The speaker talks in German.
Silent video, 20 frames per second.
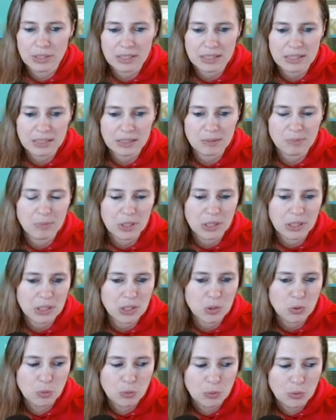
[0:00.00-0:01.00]
das ist mir
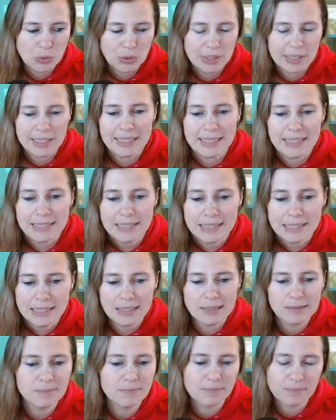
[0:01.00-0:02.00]
zu... Äh.
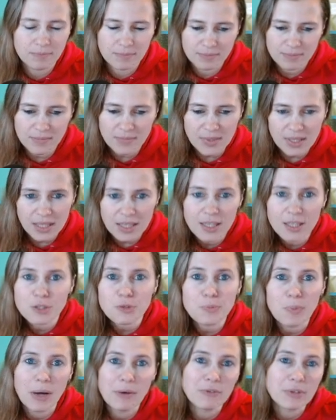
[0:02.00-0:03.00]
Dann
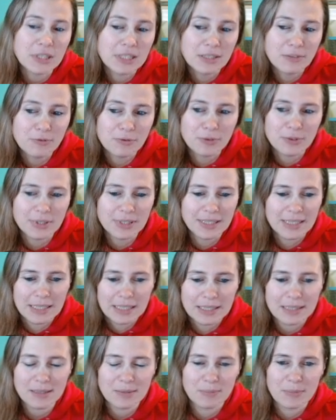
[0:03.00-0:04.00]
sparen wir die für die
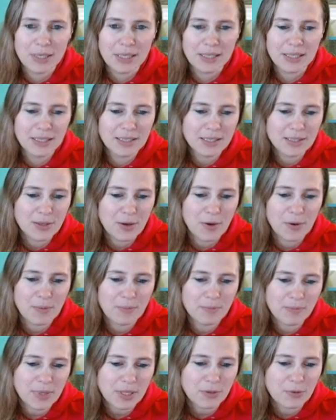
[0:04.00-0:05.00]
nächste Mal. So, mit